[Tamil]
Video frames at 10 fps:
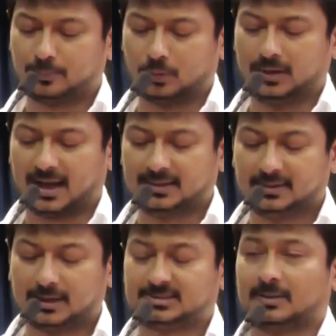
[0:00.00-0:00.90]
புள்ளி
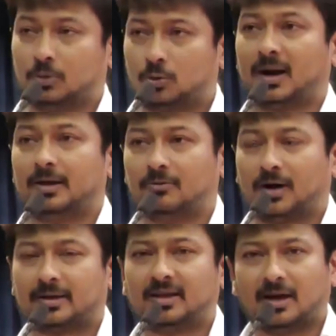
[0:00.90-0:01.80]
ஐந்து லட்சம் ரூபாய்
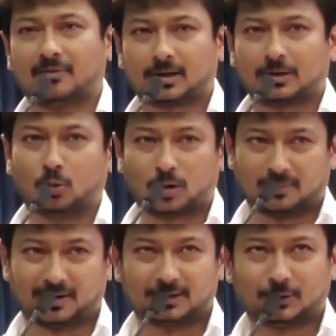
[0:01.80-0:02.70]
வழங்கி அவருக்கு
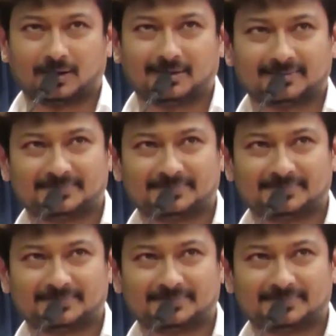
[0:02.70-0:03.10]
ஊக்கம் அளித்துள்ளது